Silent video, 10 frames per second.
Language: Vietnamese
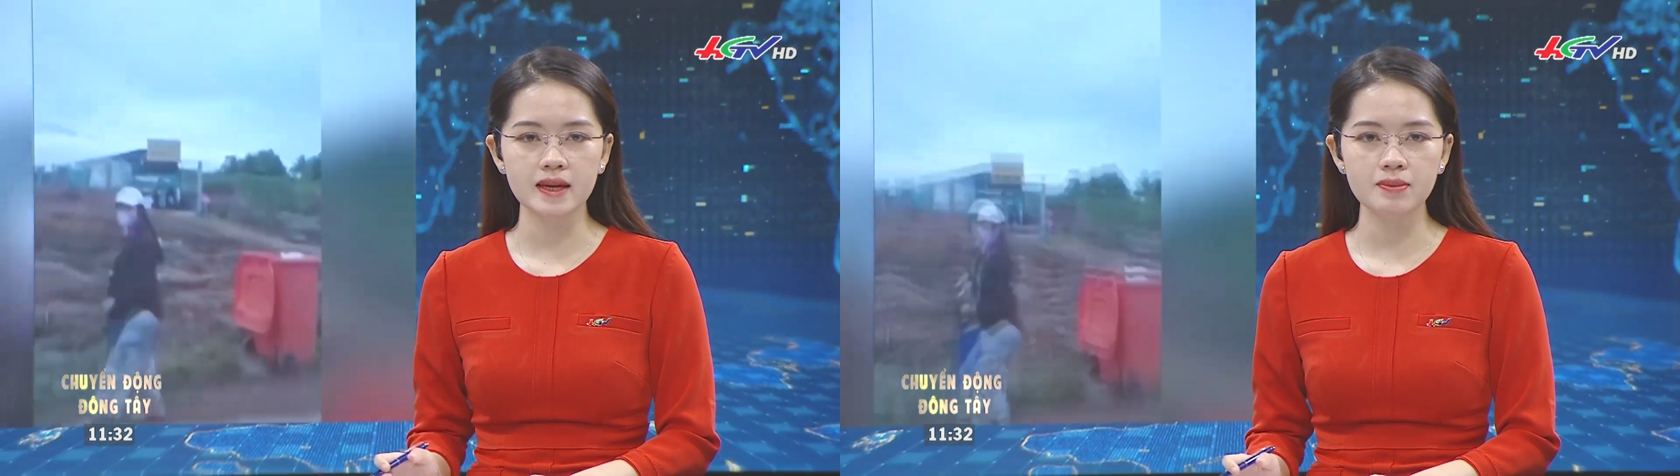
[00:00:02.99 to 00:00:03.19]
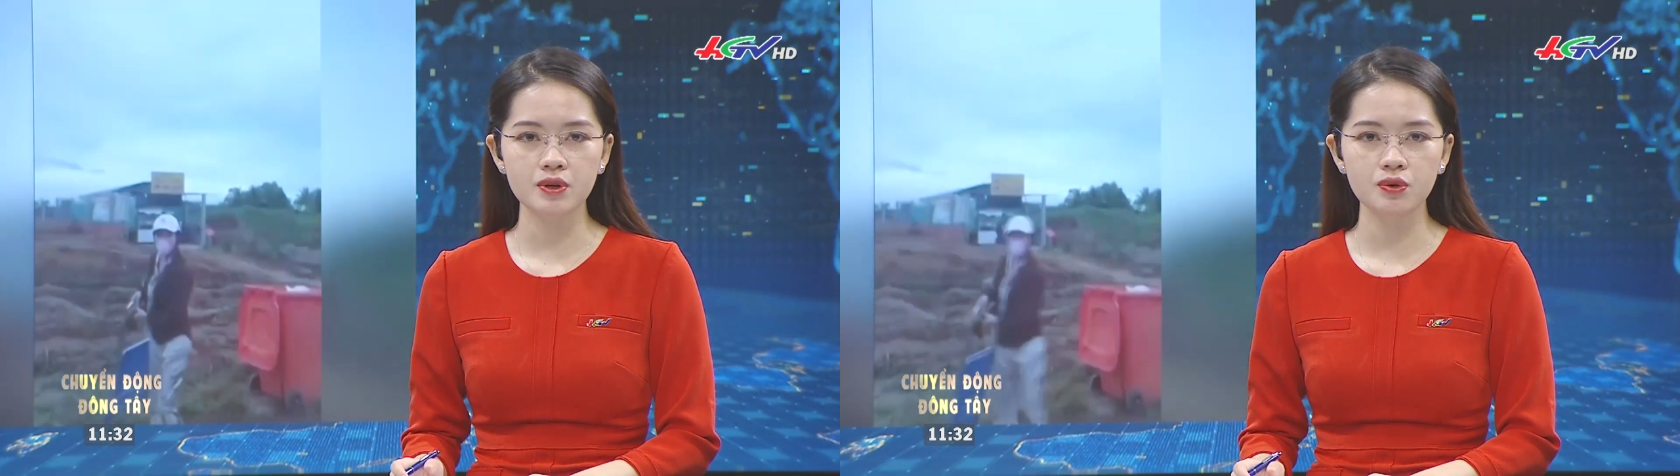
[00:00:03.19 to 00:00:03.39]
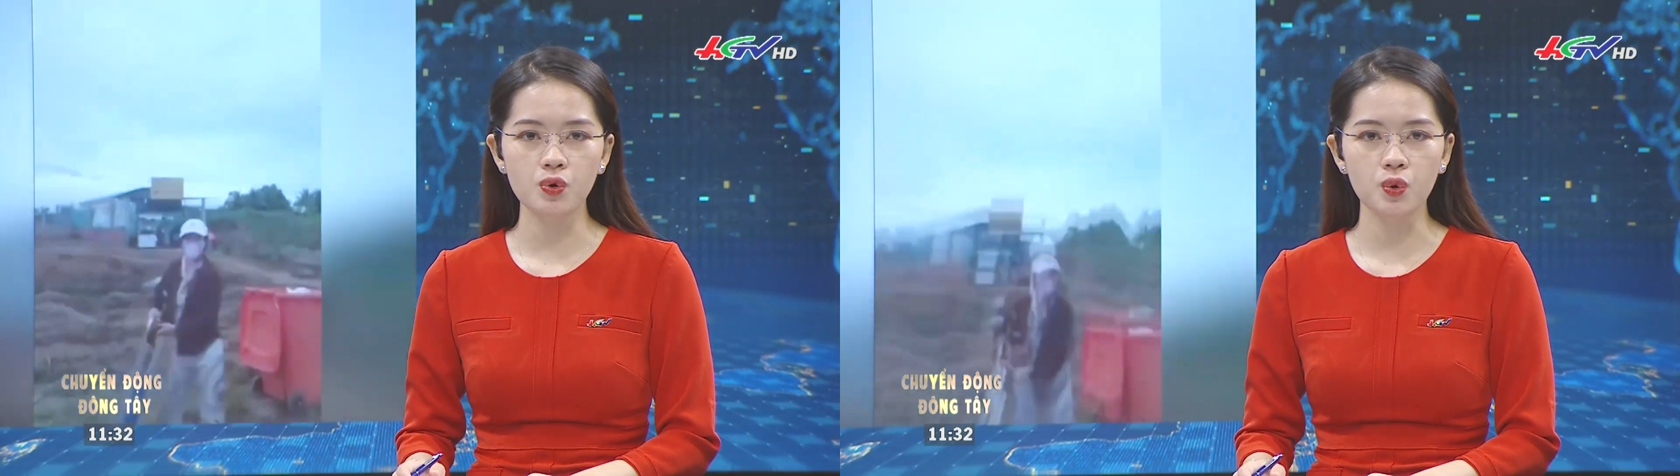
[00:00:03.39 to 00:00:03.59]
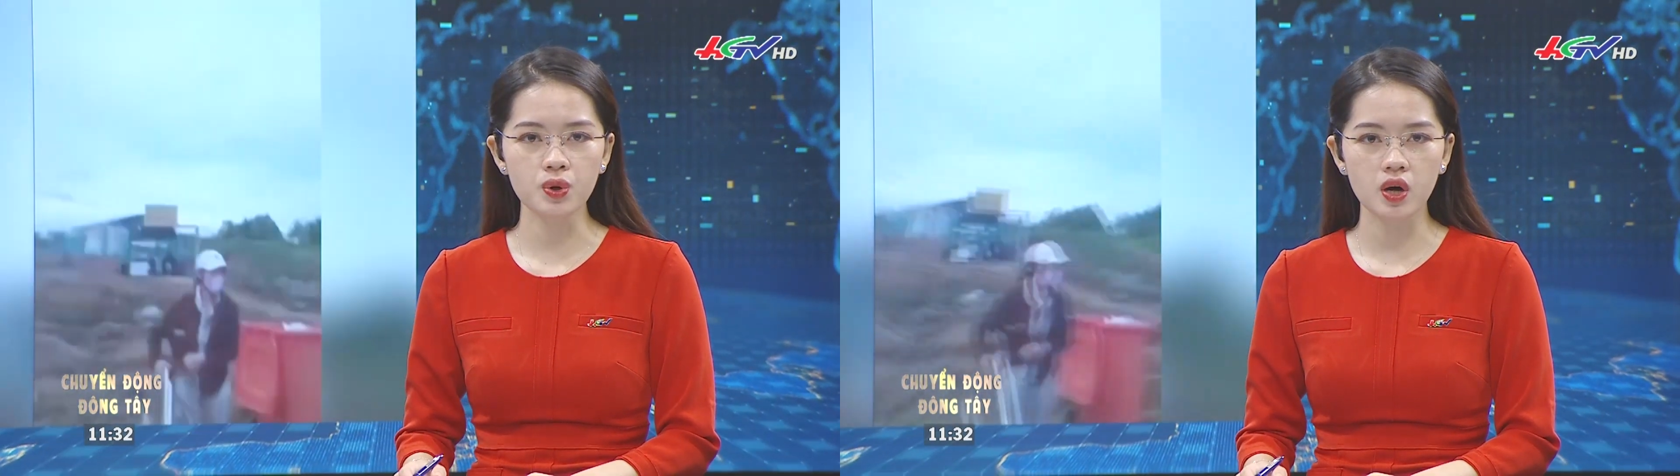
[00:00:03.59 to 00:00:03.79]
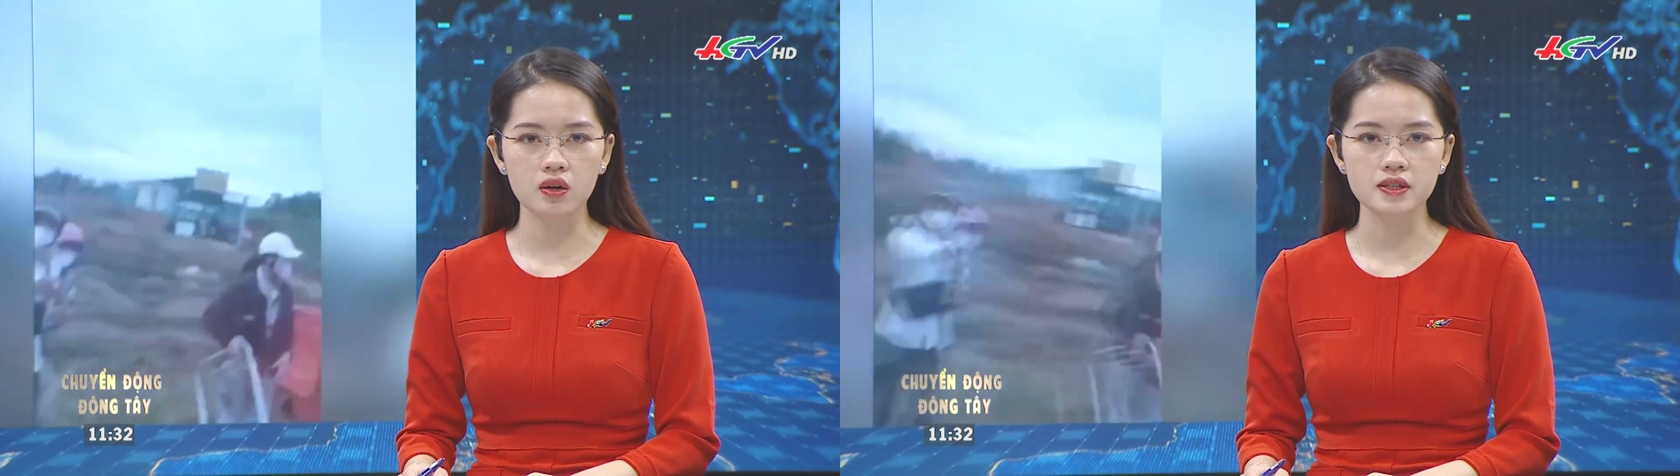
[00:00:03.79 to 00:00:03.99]
cứu hú
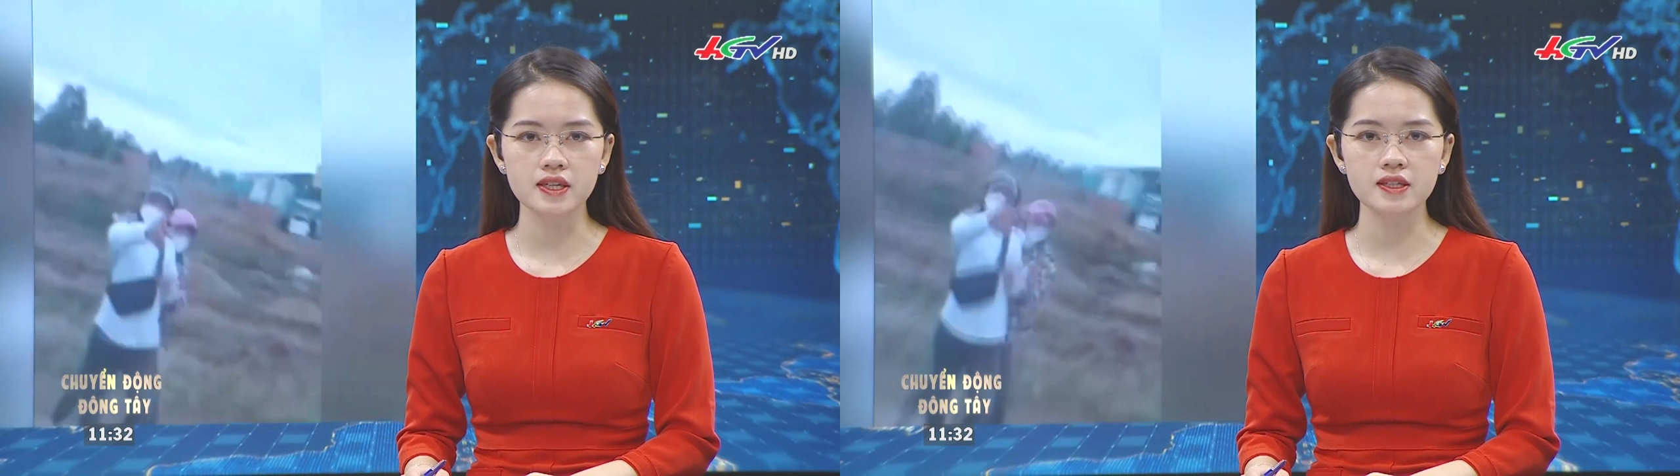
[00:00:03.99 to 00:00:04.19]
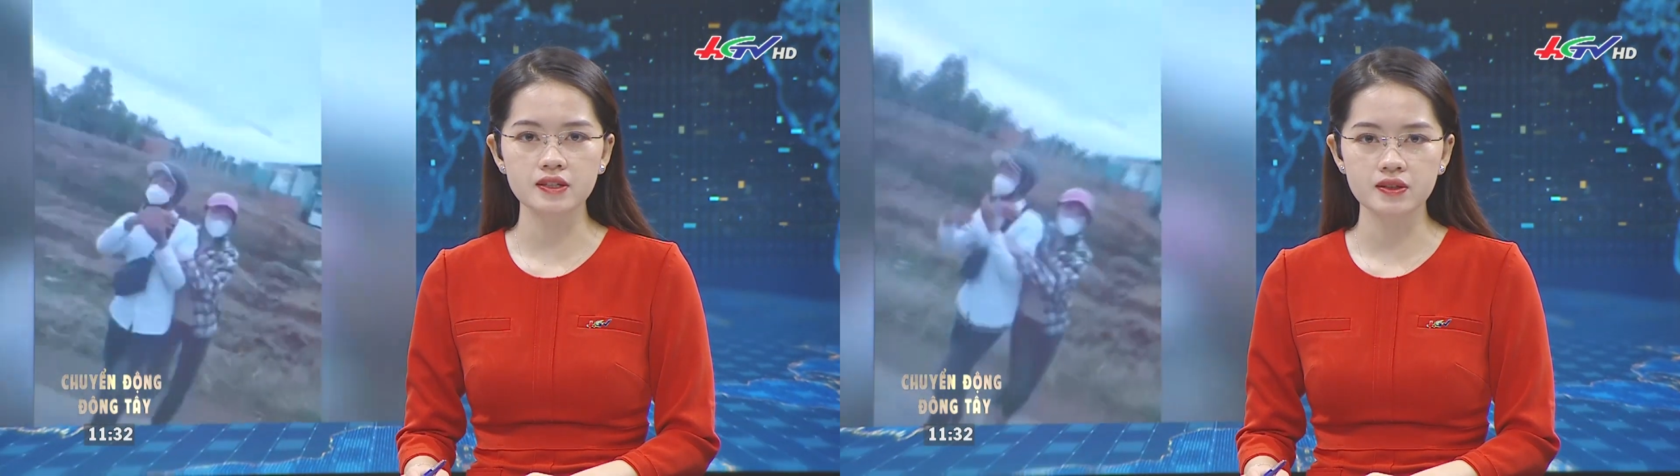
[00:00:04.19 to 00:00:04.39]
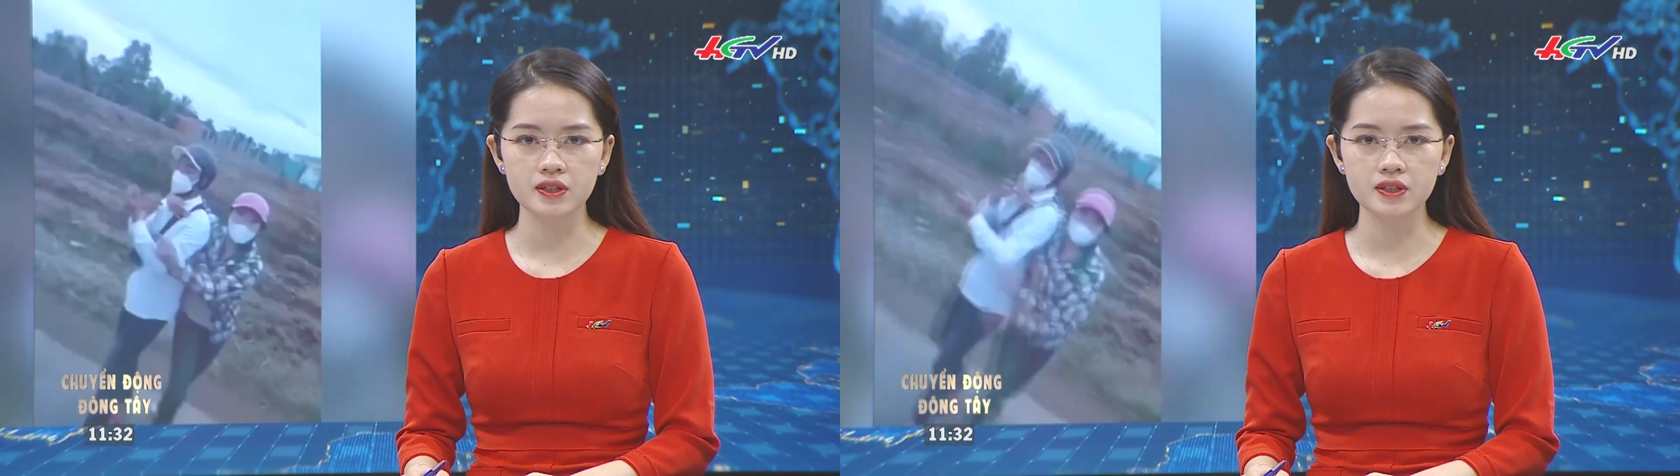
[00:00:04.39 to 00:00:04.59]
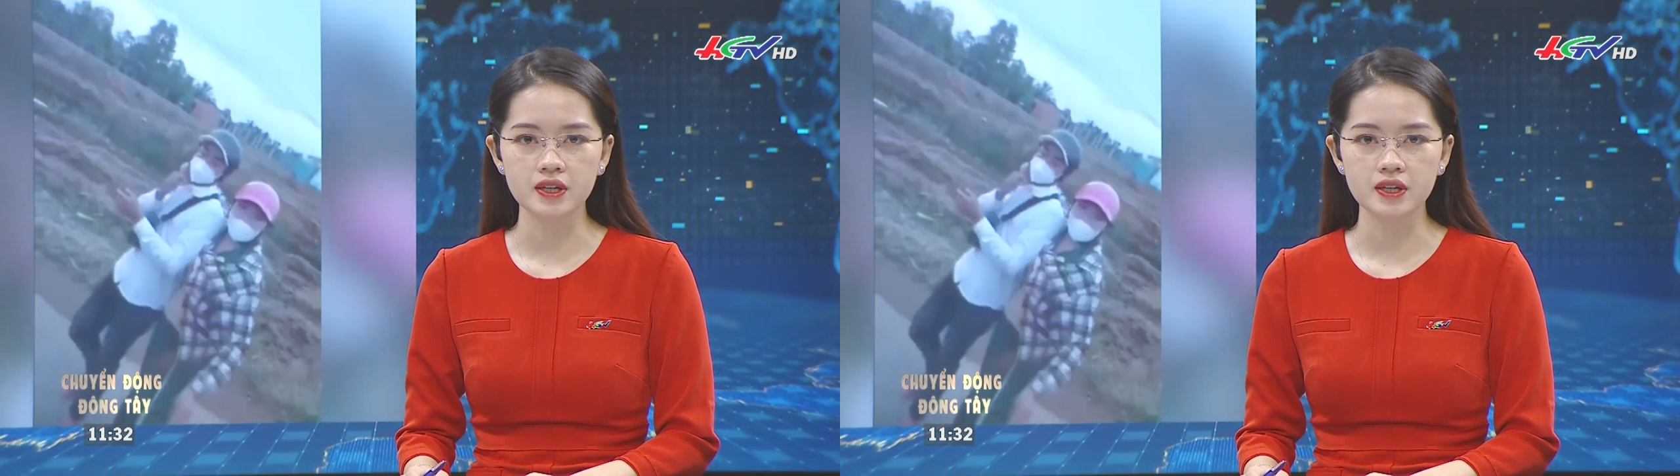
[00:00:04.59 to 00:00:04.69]
còi xin nhường đường,